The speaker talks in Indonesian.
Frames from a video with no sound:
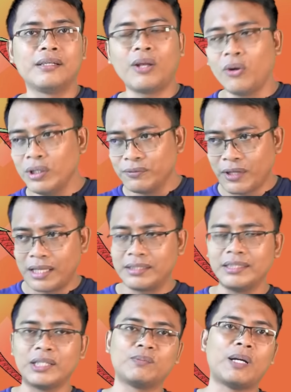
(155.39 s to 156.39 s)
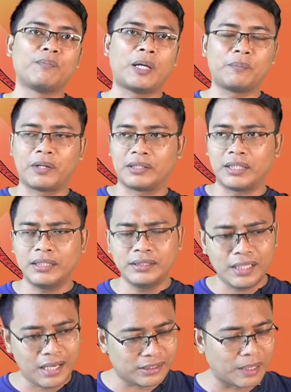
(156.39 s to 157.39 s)
Kalau inflasinya cuma 4%,
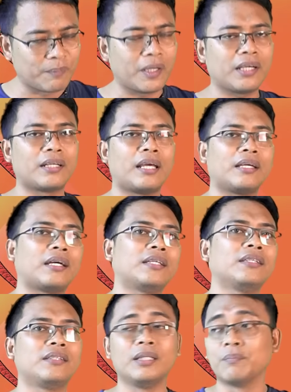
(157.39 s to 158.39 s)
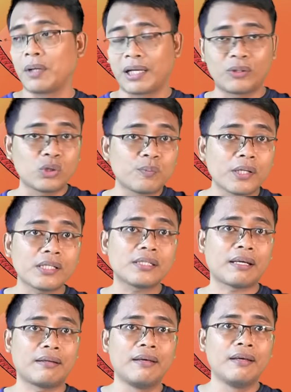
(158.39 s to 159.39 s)
jangan sampai kenaikannya jadi
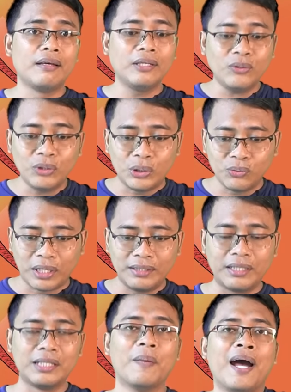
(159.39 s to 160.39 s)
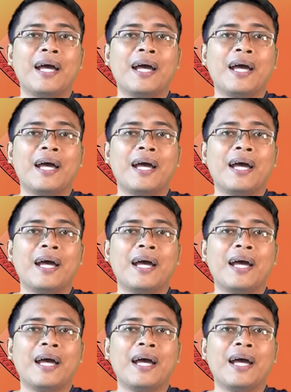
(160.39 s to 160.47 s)
400%. Itu hitungan dari